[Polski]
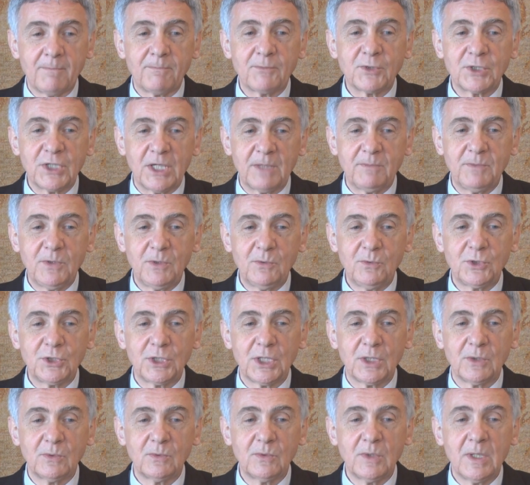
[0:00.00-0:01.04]
Przebił
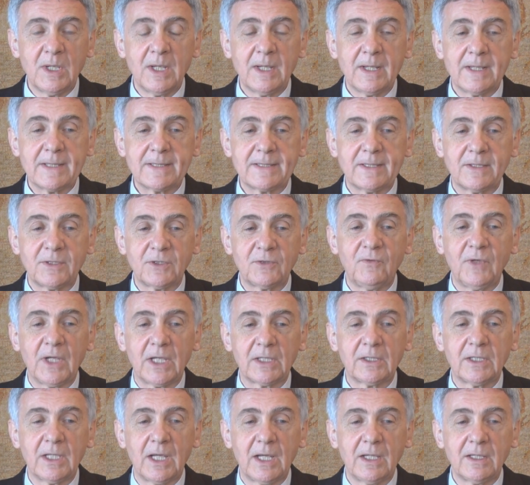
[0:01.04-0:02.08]
się ze
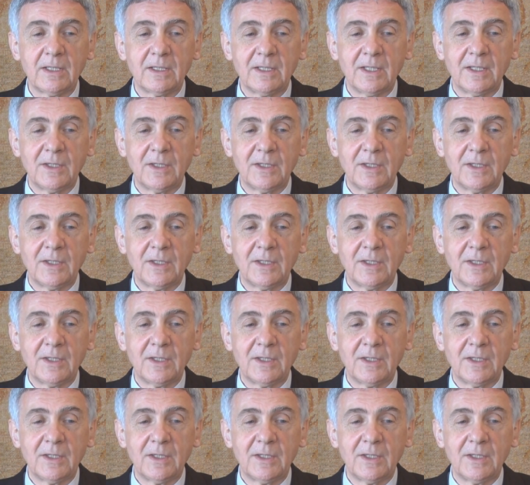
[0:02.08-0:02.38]
świata